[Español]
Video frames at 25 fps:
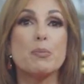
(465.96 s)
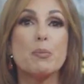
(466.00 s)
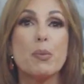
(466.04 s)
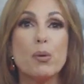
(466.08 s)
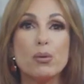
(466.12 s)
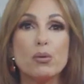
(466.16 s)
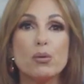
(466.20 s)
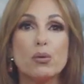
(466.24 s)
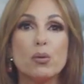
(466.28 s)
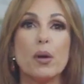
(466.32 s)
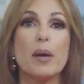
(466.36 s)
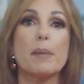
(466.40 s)

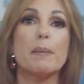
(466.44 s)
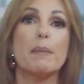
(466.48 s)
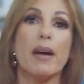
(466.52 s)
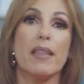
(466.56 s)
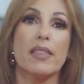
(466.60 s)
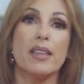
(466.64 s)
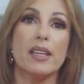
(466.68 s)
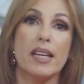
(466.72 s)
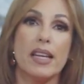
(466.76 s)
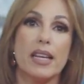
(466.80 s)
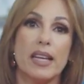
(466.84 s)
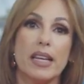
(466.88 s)
puntos y más
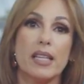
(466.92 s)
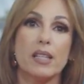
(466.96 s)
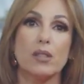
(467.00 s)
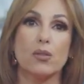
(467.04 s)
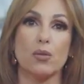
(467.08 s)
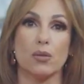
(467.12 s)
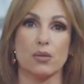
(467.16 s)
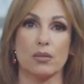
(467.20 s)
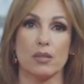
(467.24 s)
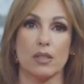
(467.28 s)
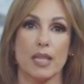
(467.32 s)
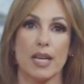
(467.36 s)

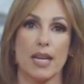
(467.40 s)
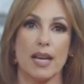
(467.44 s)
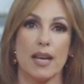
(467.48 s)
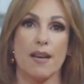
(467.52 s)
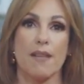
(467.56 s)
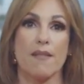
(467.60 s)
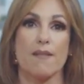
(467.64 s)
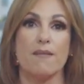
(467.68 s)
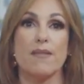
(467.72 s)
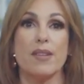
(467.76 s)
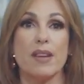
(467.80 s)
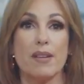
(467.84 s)
dinerito.
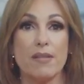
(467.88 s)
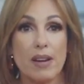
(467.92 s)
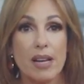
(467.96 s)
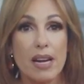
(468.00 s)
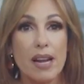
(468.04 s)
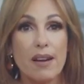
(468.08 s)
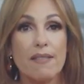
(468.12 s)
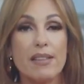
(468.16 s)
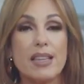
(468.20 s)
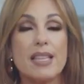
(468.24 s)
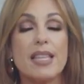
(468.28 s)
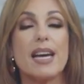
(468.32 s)
Vive
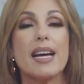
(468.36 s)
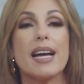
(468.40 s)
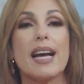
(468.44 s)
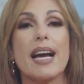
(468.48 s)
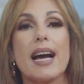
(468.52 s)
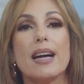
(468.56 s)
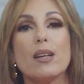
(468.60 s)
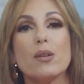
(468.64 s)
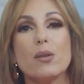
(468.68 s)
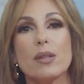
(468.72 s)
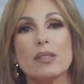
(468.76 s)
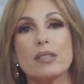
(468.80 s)
la vida
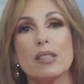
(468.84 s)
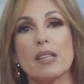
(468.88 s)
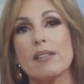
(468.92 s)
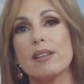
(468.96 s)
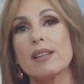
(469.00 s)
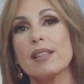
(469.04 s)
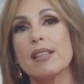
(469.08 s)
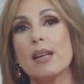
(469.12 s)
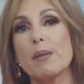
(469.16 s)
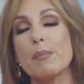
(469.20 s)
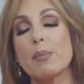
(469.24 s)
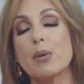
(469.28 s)
Cano a
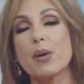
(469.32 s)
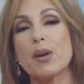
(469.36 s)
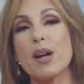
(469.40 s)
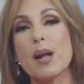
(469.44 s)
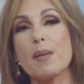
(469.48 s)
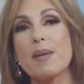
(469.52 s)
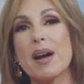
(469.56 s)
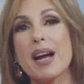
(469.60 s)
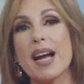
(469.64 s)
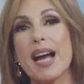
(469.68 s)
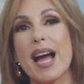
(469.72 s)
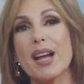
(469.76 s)
través del
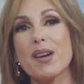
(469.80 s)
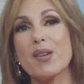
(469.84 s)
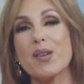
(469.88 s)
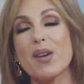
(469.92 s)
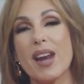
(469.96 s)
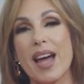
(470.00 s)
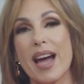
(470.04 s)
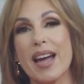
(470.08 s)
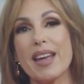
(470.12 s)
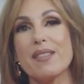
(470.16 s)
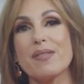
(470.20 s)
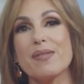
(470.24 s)
programa Cano
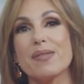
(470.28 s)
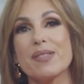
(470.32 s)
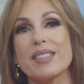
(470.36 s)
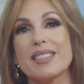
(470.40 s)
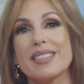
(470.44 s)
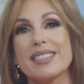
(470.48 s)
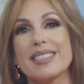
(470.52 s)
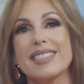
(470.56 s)
Life.